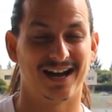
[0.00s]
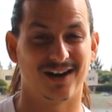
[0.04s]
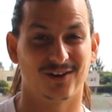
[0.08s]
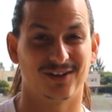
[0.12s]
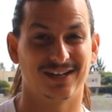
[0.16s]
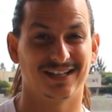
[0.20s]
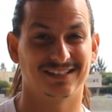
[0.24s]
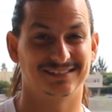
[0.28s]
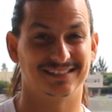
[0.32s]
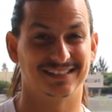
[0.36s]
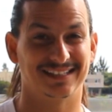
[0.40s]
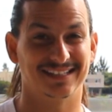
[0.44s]

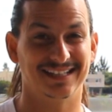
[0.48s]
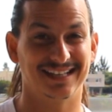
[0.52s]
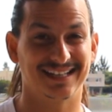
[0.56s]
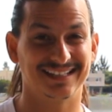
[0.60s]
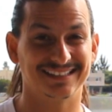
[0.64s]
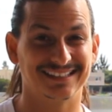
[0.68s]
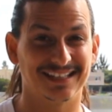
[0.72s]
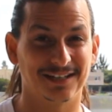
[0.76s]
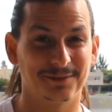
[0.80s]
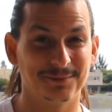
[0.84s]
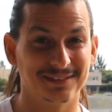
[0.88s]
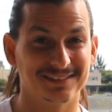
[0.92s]
Ahora, si
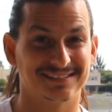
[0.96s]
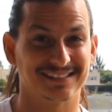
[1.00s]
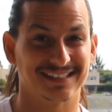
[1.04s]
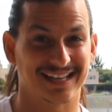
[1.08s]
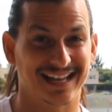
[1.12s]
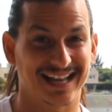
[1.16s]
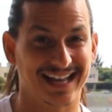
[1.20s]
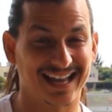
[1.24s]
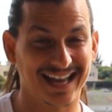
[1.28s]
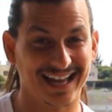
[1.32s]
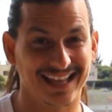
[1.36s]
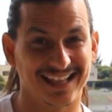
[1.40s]
quieres que te
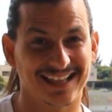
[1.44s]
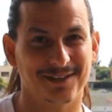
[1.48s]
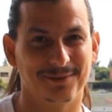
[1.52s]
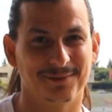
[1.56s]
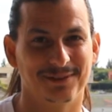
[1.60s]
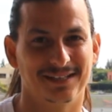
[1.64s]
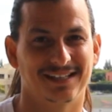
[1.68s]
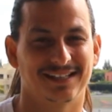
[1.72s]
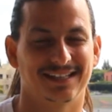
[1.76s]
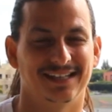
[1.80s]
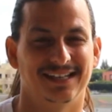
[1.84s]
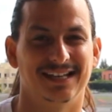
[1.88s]
avise
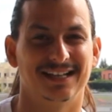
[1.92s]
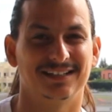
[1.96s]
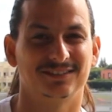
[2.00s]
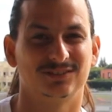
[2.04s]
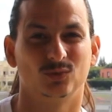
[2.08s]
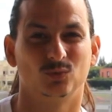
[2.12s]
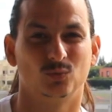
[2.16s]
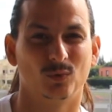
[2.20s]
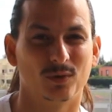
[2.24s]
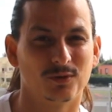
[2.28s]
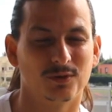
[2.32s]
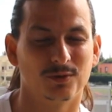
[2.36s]
cada vez que
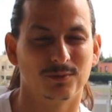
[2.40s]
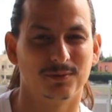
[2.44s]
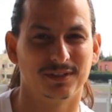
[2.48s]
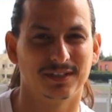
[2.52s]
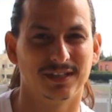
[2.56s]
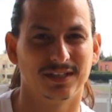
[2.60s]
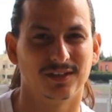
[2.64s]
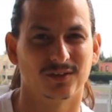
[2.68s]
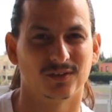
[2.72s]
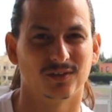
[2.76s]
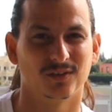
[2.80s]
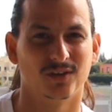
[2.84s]
lance un nuevo
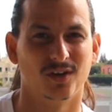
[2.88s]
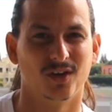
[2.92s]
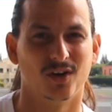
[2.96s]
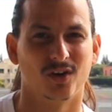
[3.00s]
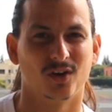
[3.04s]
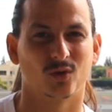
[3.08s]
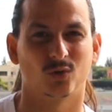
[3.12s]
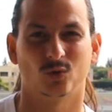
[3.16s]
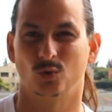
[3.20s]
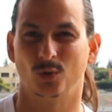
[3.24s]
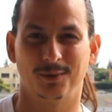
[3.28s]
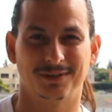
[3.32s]
video
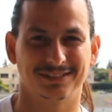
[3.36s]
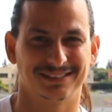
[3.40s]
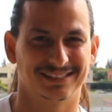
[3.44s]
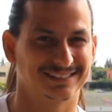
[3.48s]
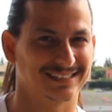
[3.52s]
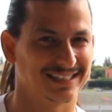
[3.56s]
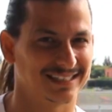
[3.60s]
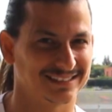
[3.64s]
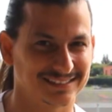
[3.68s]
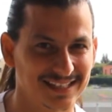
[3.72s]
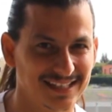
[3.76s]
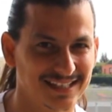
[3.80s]
con nuevas
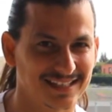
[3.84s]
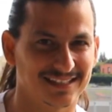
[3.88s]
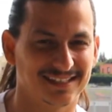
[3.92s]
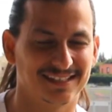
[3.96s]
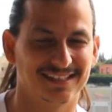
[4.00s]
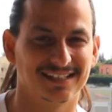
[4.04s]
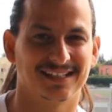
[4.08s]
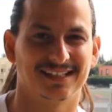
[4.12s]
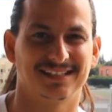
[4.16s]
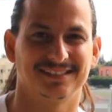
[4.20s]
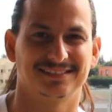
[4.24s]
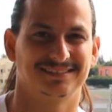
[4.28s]

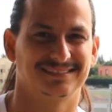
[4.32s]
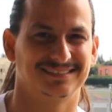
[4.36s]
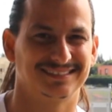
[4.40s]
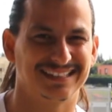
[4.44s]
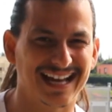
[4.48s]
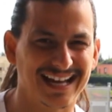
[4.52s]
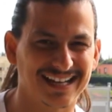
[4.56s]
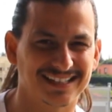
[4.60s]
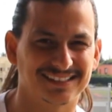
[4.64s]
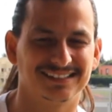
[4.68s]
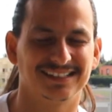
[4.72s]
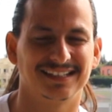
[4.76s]
estrategias,
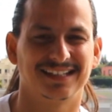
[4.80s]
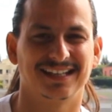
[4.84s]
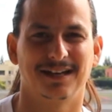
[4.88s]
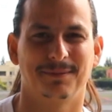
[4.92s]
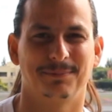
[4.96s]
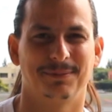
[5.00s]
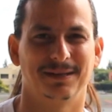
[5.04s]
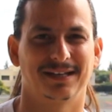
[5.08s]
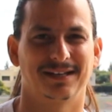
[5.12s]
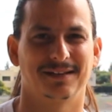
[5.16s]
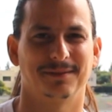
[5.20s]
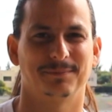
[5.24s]

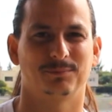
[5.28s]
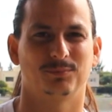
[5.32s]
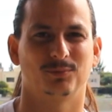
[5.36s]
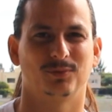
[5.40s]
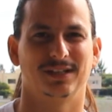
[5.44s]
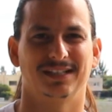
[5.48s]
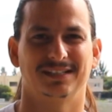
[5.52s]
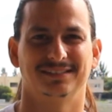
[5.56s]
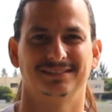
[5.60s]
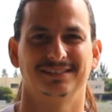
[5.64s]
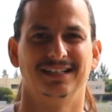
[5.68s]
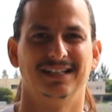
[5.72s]
tácticas para que
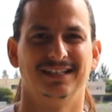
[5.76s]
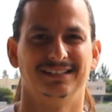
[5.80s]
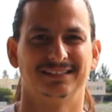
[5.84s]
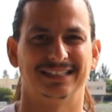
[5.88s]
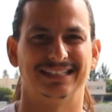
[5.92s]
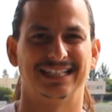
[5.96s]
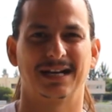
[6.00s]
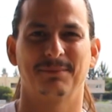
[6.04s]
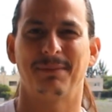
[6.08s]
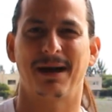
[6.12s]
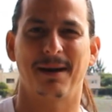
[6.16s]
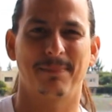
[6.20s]
puedas
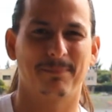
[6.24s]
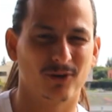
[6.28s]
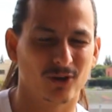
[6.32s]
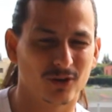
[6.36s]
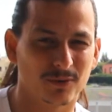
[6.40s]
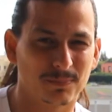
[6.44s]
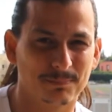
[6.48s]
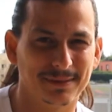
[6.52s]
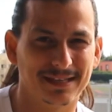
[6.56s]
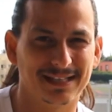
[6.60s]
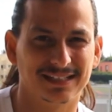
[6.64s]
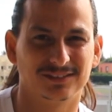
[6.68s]
tener más
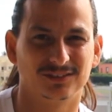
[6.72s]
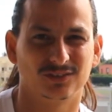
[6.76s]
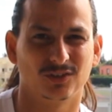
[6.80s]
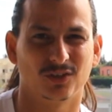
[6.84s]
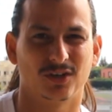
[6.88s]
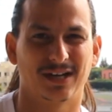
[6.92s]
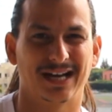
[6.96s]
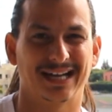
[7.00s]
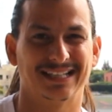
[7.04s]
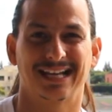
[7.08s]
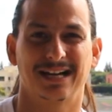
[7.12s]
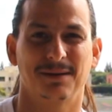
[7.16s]

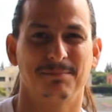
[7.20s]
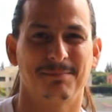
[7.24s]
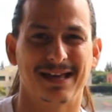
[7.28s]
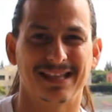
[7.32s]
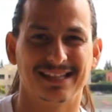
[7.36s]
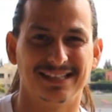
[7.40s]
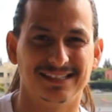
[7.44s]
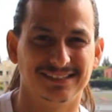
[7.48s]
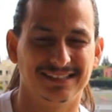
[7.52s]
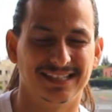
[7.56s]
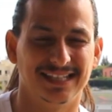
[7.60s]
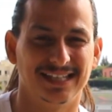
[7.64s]
prospectos, ganar
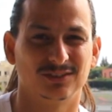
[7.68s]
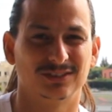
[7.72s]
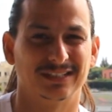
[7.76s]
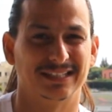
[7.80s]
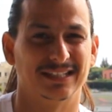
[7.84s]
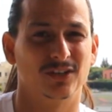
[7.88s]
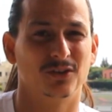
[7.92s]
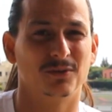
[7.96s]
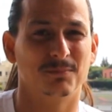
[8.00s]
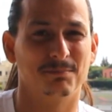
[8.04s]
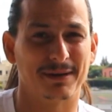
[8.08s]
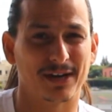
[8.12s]
más dinero,
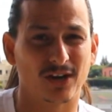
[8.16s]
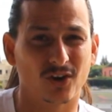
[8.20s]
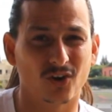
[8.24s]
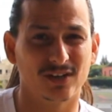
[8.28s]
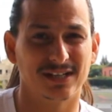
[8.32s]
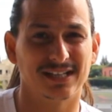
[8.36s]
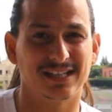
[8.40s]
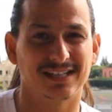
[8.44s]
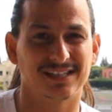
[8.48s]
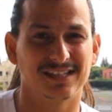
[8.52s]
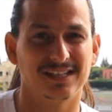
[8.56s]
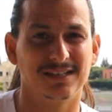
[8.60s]
tener un
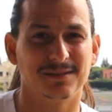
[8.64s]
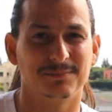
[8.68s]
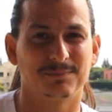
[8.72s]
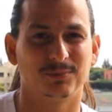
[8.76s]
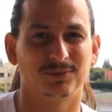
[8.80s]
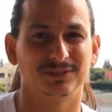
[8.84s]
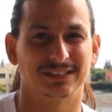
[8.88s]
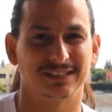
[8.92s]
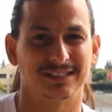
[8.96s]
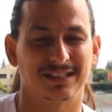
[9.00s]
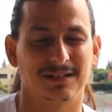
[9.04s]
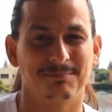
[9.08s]
mejor
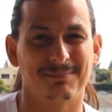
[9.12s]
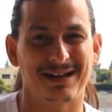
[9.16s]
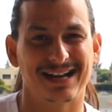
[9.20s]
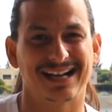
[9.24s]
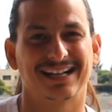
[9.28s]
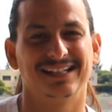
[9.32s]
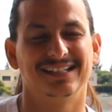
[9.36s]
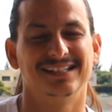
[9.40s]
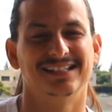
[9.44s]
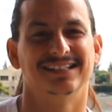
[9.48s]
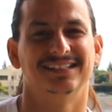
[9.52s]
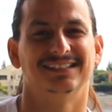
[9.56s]
equipo tener
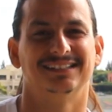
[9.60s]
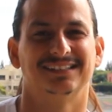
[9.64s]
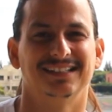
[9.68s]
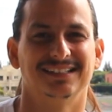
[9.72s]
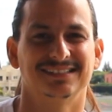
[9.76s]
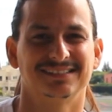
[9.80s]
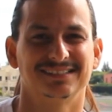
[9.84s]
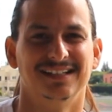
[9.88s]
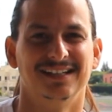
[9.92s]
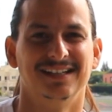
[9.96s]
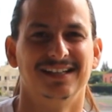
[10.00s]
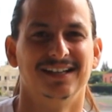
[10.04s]
más
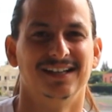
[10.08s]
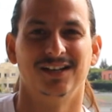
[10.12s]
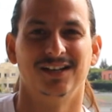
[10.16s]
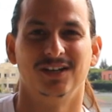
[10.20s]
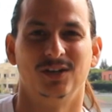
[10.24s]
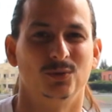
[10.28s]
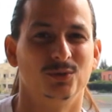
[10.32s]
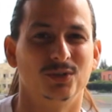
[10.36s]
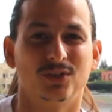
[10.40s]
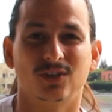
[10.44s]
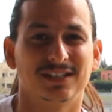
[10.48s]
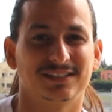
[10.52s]
clientes,
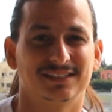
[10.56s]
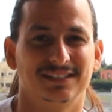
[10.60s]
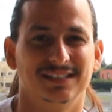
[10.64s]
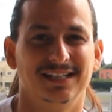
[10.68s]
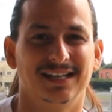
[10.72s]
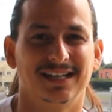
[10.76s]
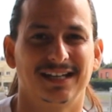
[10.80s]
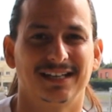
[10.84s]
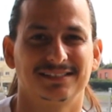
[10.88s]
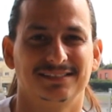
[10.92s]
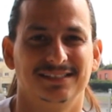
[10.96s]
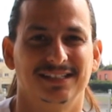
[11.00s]
lo único que
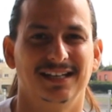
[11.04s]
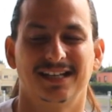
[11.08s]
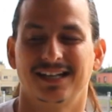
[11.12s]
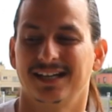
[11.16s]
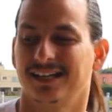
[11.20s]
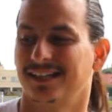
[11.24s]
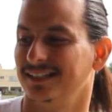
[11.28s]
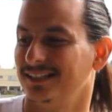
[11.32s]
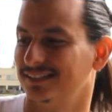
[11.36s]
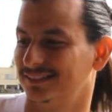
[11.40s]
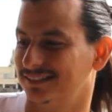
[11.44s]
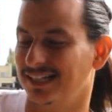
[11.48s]
tienes que hacer
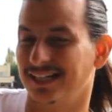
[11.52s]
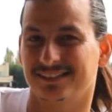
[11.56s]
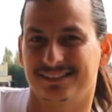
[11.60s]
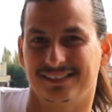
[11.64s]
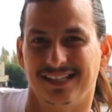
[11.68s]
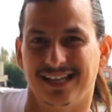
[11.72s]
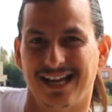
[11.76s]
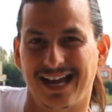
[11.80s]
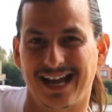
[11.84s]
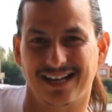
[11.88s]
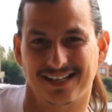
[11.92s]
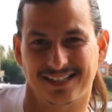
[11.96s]
es
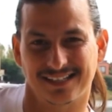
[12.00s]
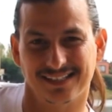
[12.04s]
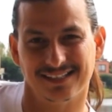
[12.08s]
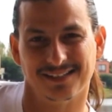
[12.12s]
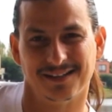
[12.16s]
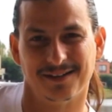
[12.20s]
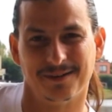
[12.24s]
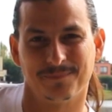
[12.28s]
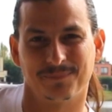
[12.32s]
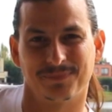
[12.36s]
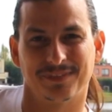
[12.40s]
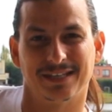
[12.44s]
registrarte
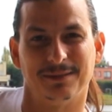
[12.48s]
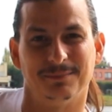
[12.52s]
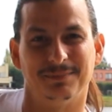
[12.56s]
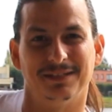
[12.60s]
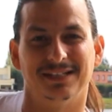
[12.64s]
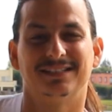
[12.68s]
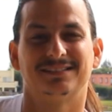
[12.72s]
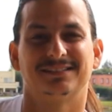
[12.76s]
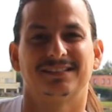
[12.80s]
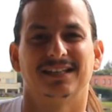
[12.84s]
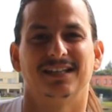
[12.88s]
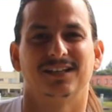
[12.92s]
aquí en
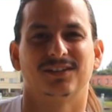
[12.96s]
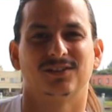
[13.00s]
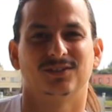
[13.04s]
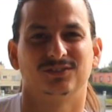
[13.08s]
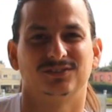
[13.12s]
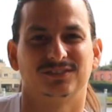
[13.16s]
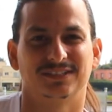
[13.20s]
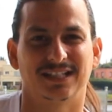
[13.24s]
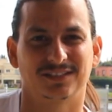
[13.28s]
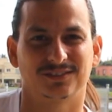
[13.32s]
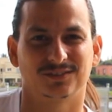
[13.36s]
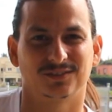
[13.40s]
mi lista de
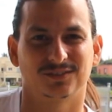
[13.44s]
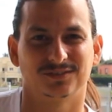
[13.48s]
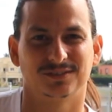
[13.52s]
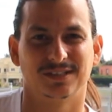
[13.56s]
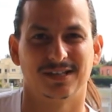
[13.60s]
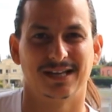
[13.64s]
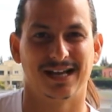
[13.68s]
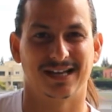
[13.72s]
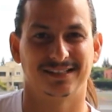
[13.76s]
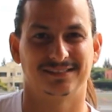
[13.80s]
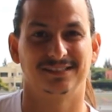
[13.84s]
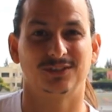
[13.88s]

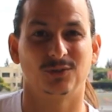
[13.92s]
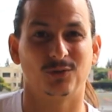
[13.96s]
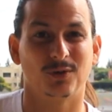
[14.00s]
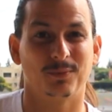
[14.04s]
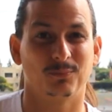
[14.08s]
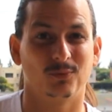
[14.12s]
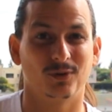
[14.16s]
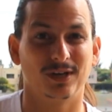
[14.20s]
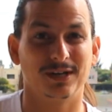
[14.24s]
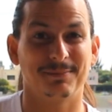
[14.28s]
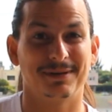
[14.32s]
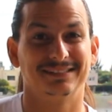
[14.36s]
contactos. Así te
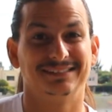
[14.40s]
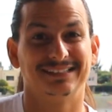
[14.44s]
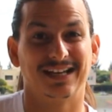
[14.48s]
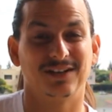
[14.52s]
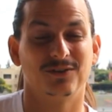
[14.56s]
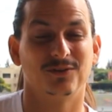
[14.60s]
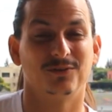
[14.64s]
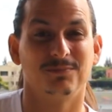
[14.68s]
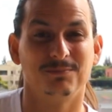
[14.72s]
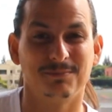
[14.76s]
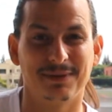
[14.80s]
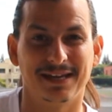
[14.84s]
voy a poder
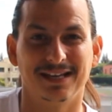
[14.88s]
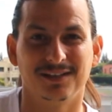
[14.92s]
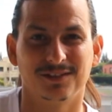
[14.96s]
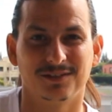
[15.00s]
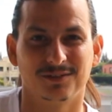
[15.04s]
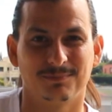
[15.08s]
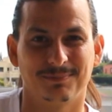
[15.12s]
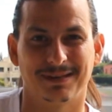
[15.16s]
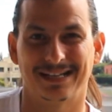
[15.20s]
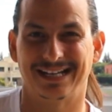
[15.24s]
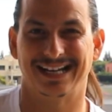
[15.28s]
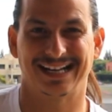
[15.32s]
mandar un
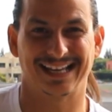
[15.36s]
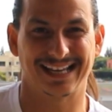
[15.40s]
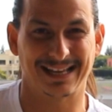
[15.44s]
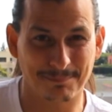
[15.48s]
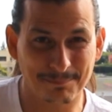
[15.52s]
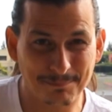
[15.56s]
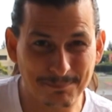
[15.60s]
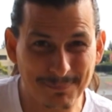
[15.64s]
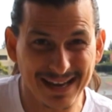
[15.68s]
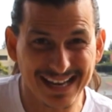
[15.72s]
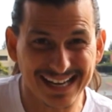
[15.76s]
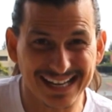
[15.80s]
mail para que
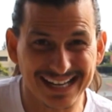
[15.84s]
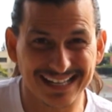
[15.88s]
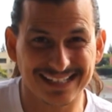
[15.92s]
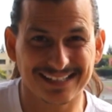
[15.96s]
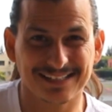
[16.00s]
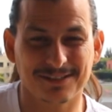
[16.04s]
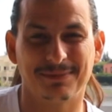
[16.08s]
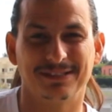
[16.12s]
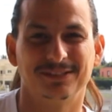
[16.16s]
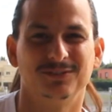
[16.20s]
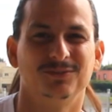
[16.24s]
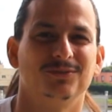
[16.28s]

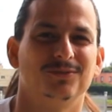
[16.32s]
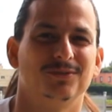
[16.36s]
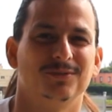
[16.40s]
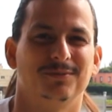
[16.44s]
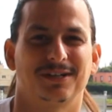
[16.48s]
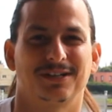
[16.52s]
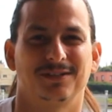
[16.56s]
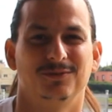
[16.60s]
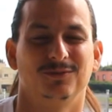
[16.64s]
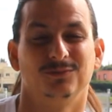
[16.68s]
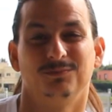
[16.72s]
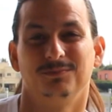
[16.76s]
apenas yo mande
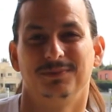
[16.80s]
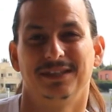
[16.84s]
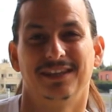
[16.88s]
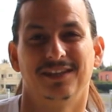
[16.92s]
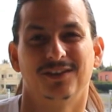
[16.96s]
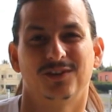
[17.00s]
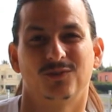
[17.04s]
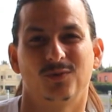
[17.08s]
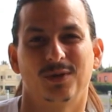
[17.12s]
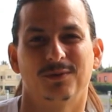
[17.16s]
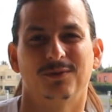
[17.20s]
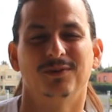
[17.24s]
un
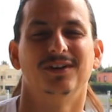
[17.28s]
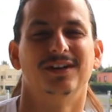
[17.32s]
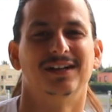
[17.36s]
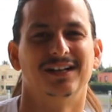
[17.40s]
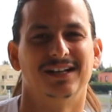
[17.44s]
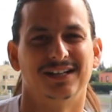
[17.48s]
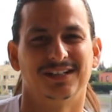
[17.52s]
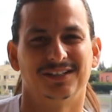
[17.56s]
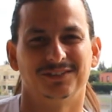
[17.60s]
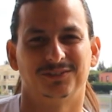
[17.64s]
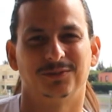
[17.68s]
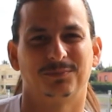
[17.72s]
video nuevo,
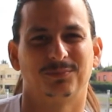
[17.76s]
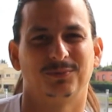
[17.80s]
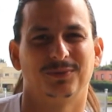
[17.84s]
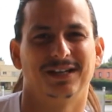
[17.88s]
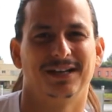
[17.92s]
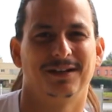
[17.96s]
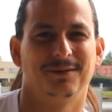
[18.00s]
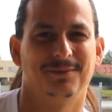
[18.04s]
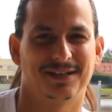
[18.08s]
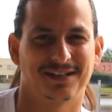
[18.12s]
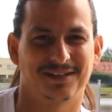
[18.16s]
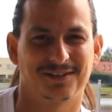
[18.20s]
tú
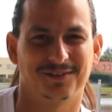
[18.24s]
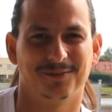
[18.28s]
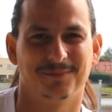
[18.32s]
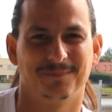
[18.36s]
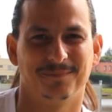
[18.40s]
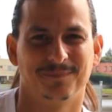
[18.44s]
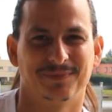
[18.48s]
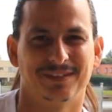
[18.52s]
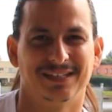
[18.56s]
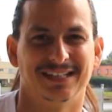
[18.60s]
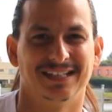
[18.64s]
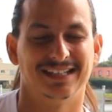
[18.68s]
puedas verlo.